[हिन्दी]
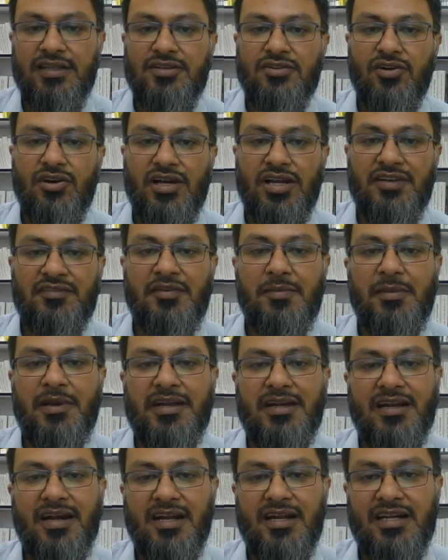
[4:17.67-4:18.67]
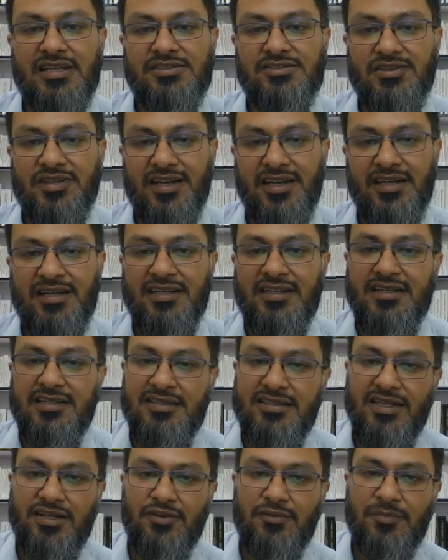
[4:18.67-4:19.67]
तो गेव अमेरिकाना जो है
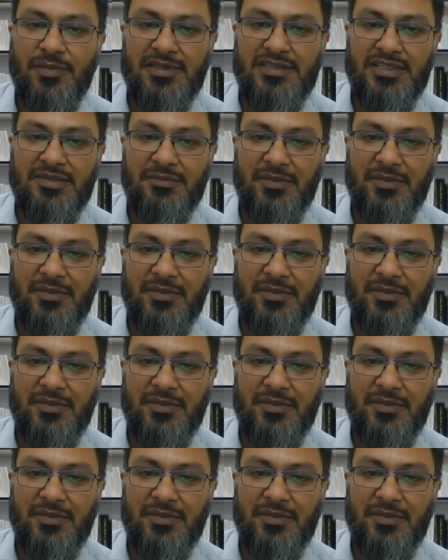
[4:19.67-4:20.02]
ये होम्योपैथिक